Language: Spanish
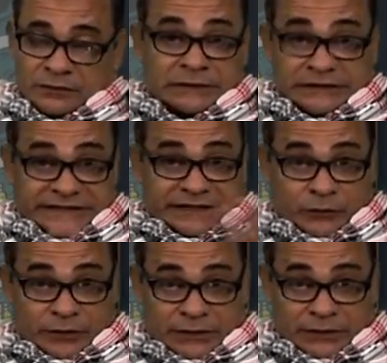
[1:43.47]
Dice que
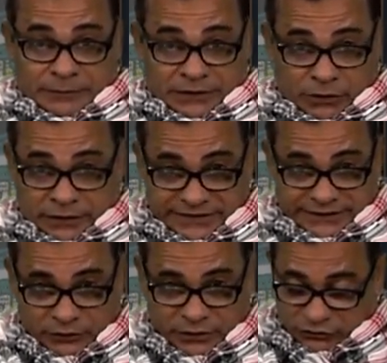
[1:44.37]
está buena, la película dicen
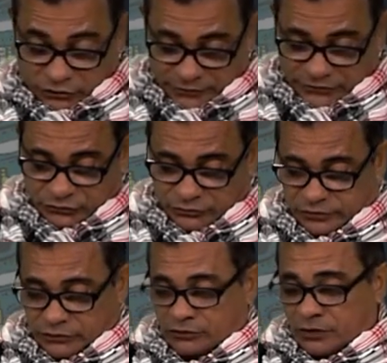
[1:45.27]
que está buena, yo no la he visto,
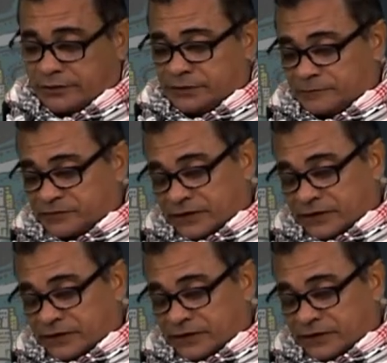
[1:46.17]
pero bueno, vamos a ver.